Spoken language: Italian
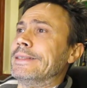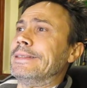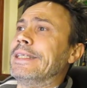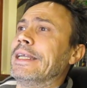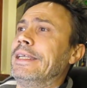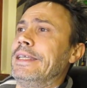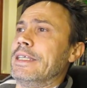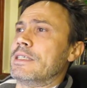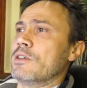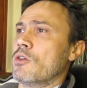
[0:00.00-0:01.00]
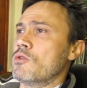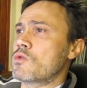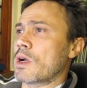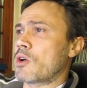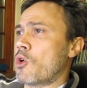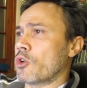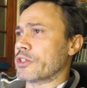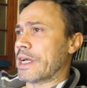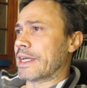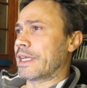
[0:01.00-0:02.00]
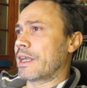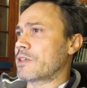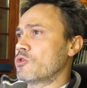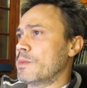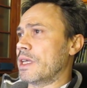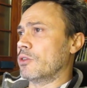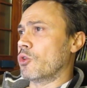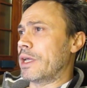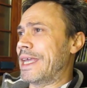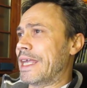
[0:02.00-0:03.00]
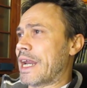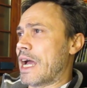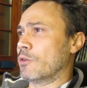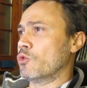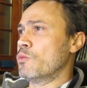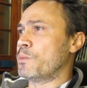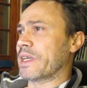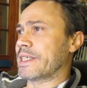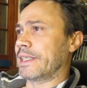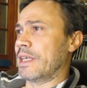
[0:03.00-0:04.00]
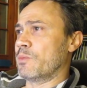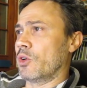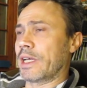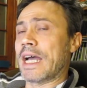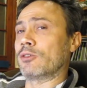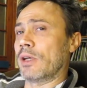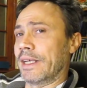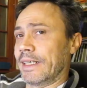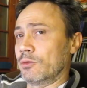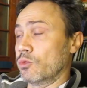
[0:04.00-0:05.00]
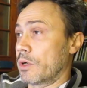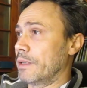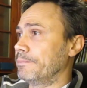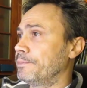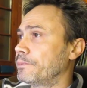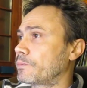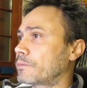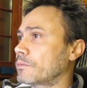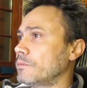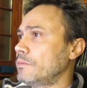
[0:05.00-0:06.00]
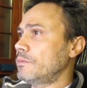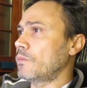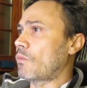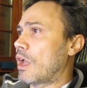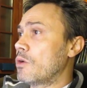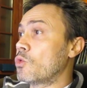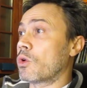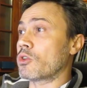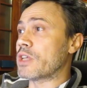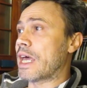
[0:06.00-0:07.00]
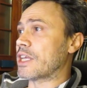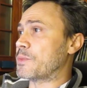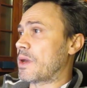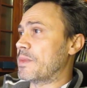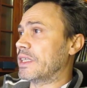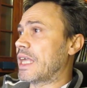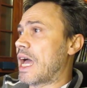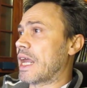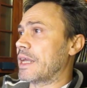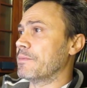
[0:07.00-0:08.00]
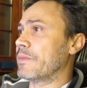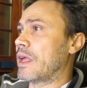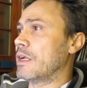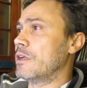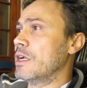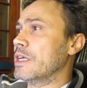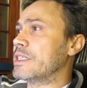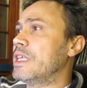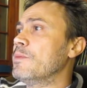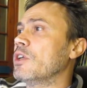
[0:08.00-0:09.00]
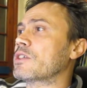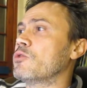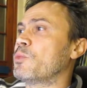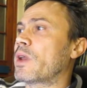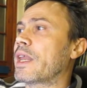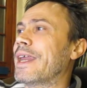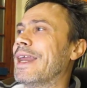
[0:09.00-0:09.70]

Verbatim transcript: Dall'inizio un qualcosa che riassumendo era un passatempo legato alla natura, curiosare, sperimentare, stimola a scoprire